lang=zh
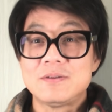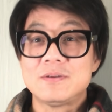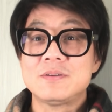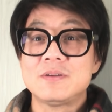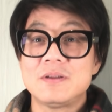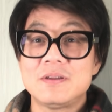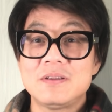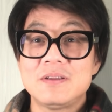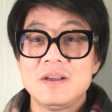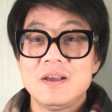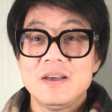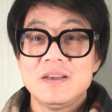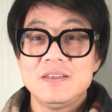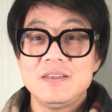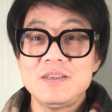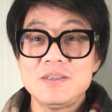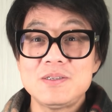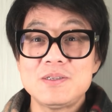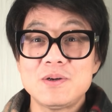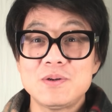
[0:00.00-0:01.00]
就是
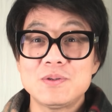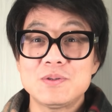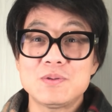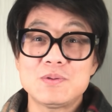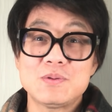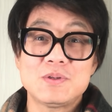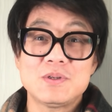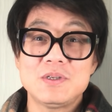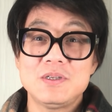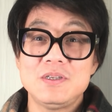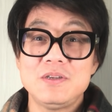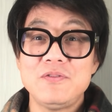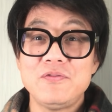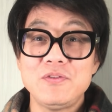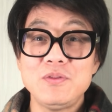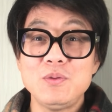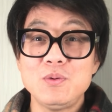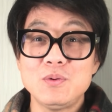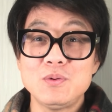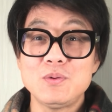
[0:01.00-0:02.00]
一笑就是一
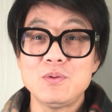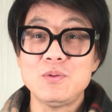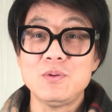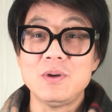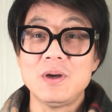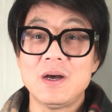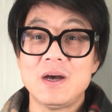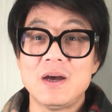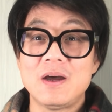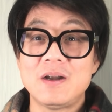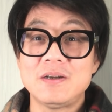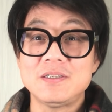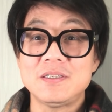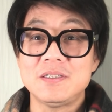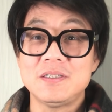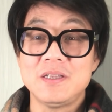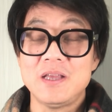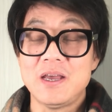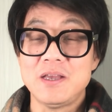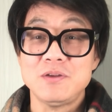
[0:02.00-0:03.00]
分多钟啊，而且
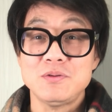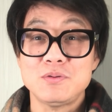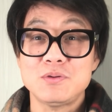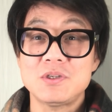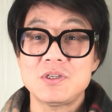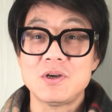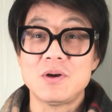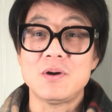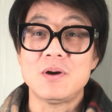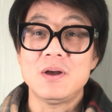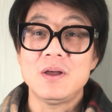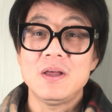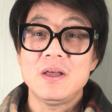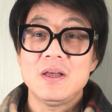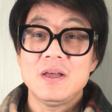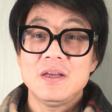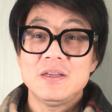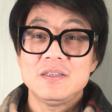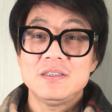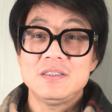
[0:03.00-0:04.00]
连续笑，
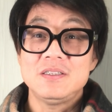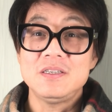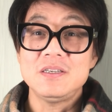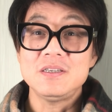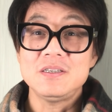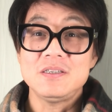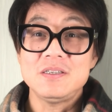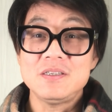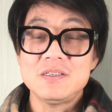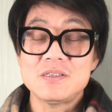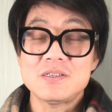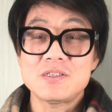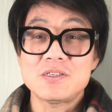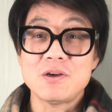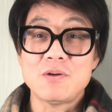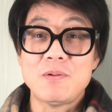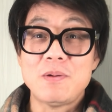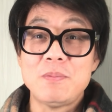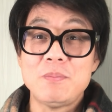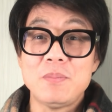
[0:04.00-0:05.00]
一一次
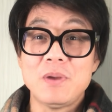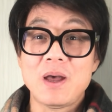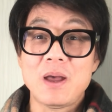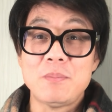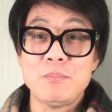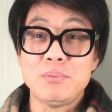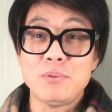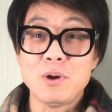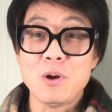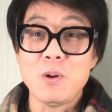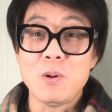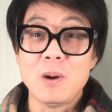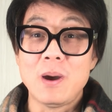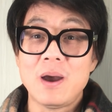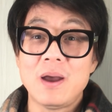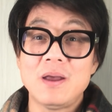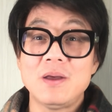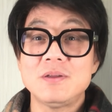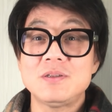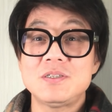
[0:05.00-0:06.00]
笑完还不够，
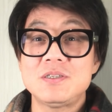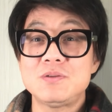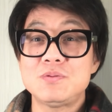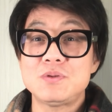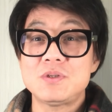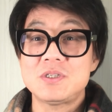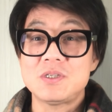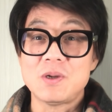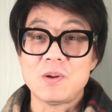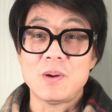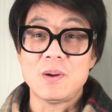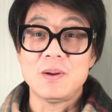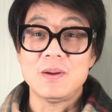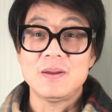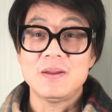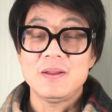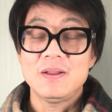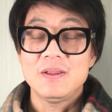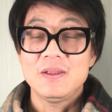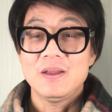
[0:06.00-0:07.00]
还要继续笑。
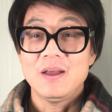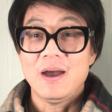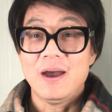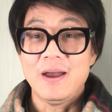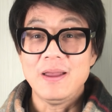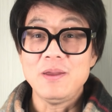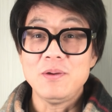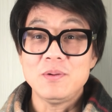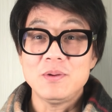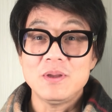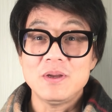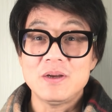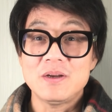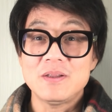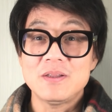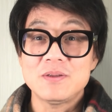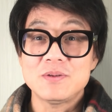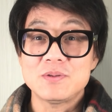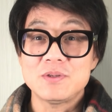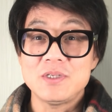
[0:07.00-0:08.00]
还有一个
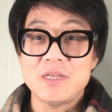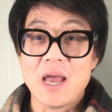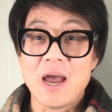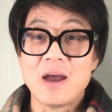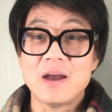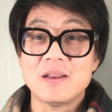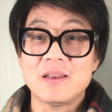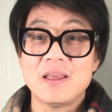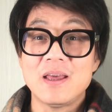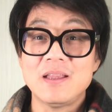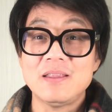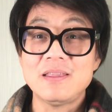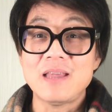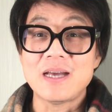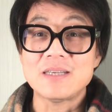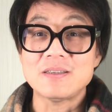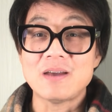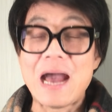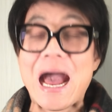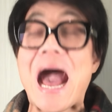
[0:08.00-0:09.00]
人呢，就是仰天
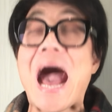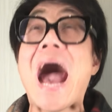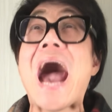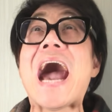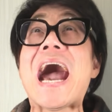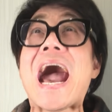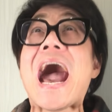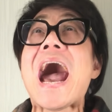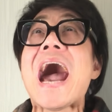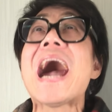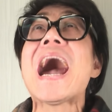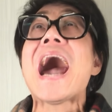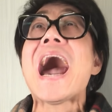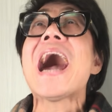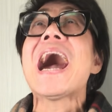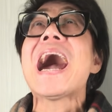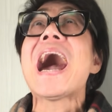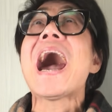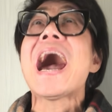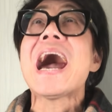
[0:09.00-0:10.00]
大笑，哈哈哈
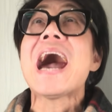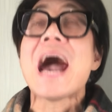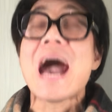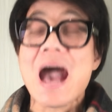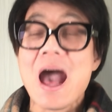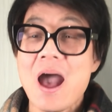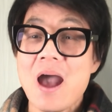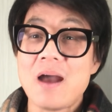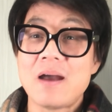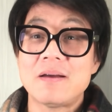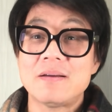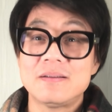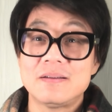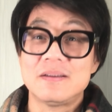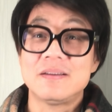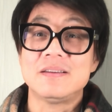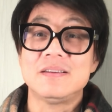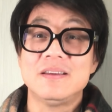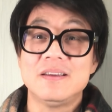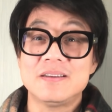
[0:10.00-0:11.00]
哈哈哈，
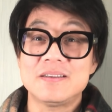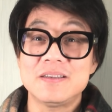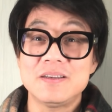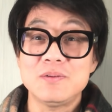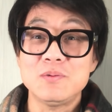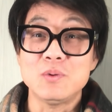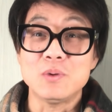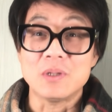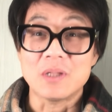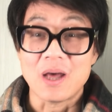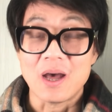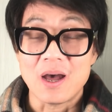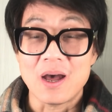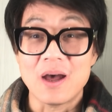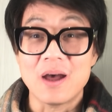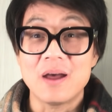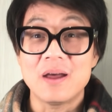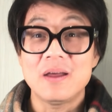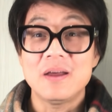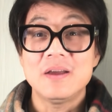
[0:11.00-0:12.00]
啊，也是一个女的
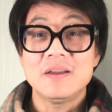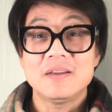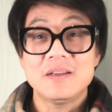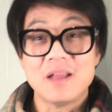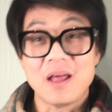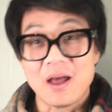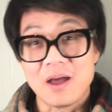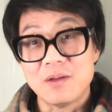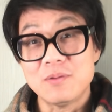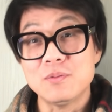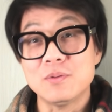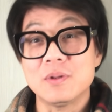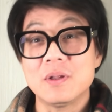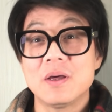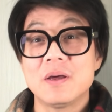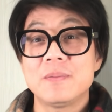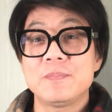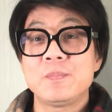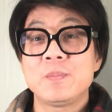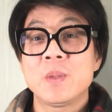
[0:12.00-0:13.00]
啊，这两个女
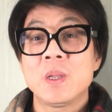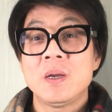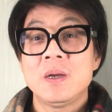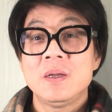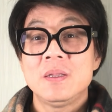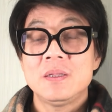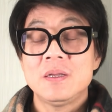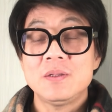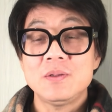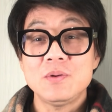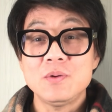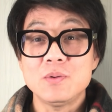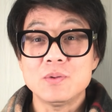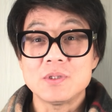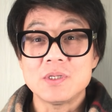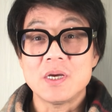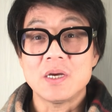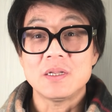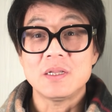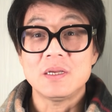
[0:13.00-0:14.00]
的，她都有
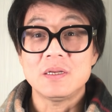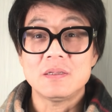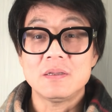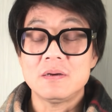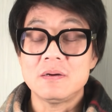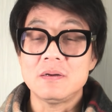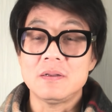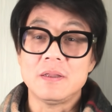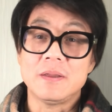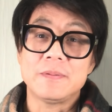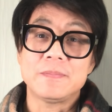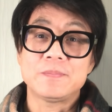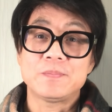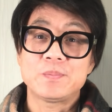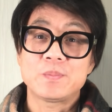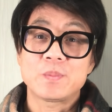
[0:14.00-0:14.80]
这样的一个特点。